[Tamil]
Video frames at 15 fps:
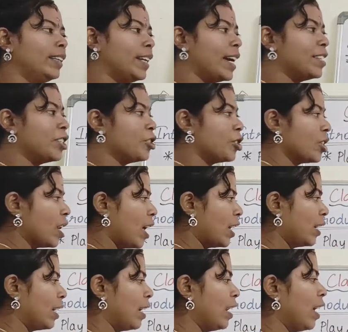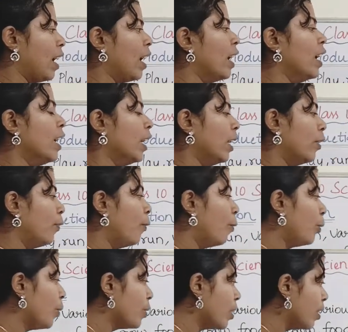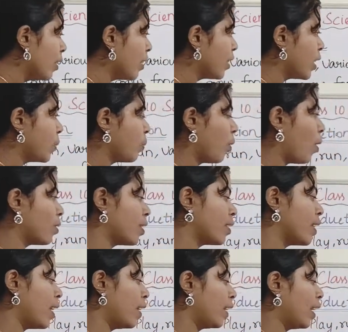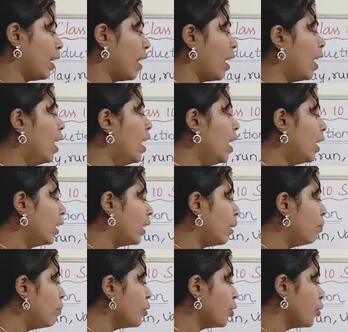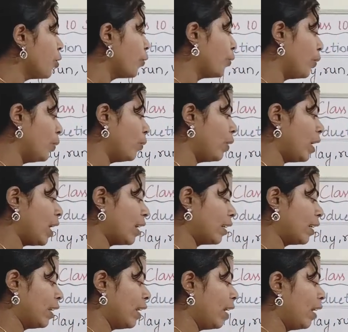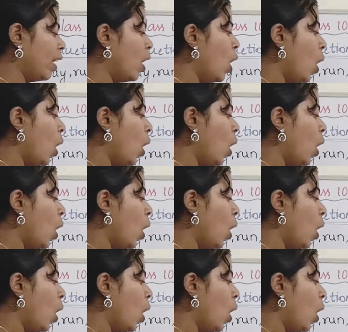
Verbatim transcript: டைஜஷனாக இருக்கலாம் இல்லை ஃபோட்டோசிந்தசிஸ் ப்ராசஸாக இருக்கலாம் கம்பஷன் ஆஃப் ஃபியூவலாக இருக்கலாம்